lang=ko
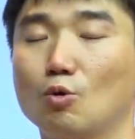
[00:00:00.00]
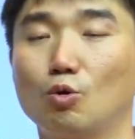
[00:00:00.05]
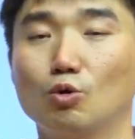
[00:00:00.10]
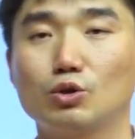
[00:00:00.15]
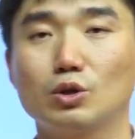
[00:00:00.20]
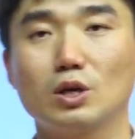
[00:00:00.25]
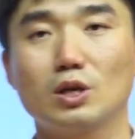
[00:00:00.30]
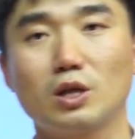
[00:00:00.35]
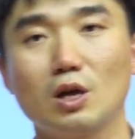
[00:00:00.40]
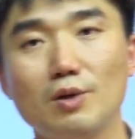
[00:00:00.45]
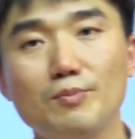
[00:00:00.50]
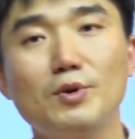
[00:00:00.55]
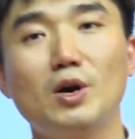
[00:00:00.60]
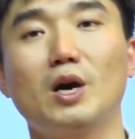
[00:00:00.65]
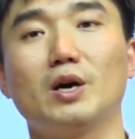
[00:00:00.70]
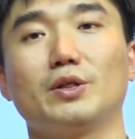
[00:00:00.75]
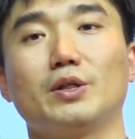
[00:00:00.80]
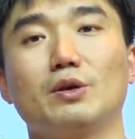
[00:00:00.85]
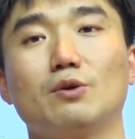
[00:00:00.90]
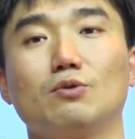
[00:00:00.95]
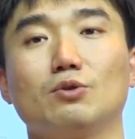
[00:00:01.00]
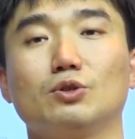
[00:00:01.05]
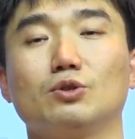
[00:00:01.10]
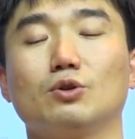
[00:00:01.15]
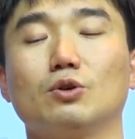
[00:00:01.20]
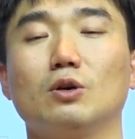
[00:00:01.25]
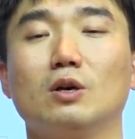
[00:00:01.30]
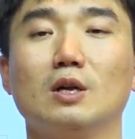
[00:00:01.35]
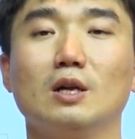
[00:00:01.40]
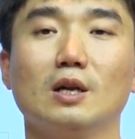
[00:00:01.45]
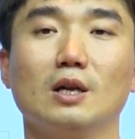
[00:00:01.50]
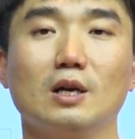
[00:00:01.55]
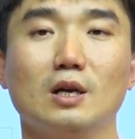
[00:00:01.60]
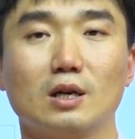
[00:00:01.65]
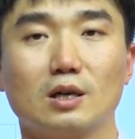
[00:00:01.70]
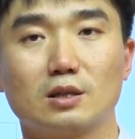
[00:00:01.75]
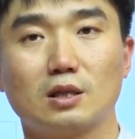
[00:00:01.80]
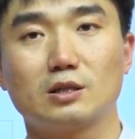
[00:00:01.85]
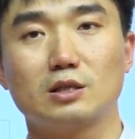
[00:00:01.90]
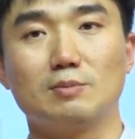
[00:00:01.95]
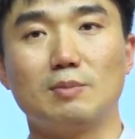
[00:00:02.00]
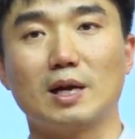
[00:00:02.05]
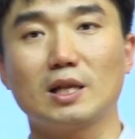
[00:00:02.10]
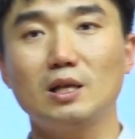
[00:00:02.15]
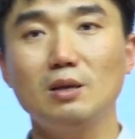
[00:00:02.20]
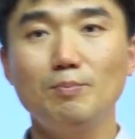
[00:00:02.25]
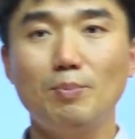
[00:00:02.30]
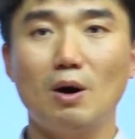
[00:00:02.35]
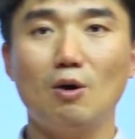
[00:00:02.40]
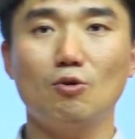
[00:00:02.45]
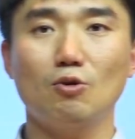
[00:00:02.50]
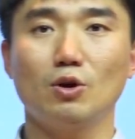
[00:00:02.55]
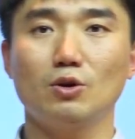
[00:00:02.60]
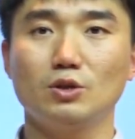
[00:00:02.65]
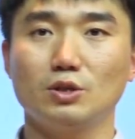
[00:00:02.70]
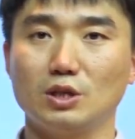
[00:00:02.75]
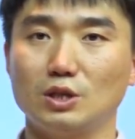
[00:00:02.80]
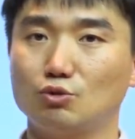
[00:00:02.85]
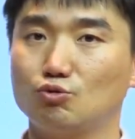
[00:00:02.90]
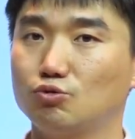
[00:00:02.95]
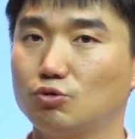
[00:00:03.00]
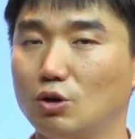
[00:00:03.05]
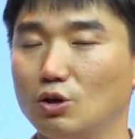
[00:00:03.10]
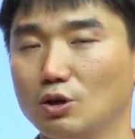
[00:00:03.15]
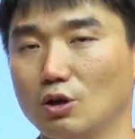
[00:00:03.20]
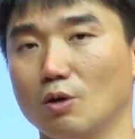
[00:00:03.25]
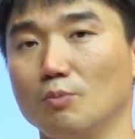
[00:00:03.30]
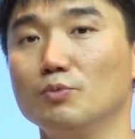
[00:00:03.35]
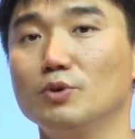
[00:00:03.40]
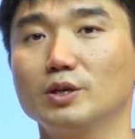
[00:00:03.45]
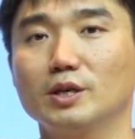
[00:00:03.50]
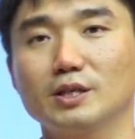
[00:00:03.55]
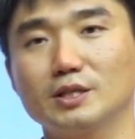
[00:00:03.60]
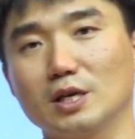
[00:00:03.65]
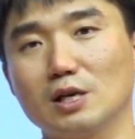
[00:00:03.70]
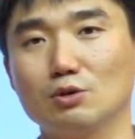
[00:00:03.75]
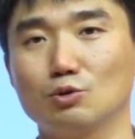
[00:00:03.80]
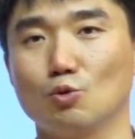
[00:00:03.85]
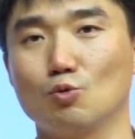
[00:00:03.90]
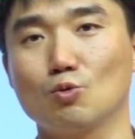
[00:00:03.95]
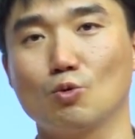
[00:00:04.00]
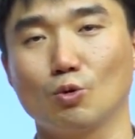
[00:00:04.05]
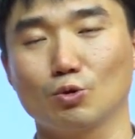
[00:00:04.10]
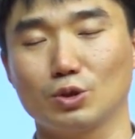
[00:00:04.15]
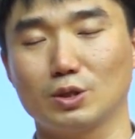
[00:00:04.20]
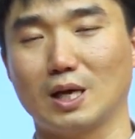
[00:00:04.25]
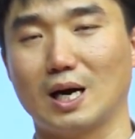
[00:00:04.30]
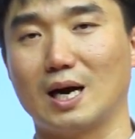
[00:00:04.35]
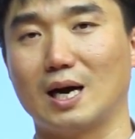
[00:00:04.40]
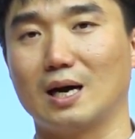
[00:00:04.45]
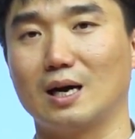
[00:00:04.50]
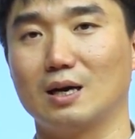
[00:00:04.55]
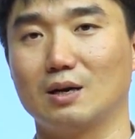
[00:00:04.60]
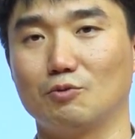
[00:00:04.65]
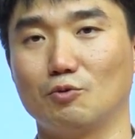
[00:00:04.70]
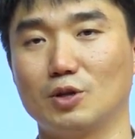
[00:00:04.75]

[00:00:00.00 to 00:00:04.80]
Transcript: 코드를 설명한 내용이죠. 사실 마틴 파울러는 이 주석이 없는 게 제일 좋은 코드다.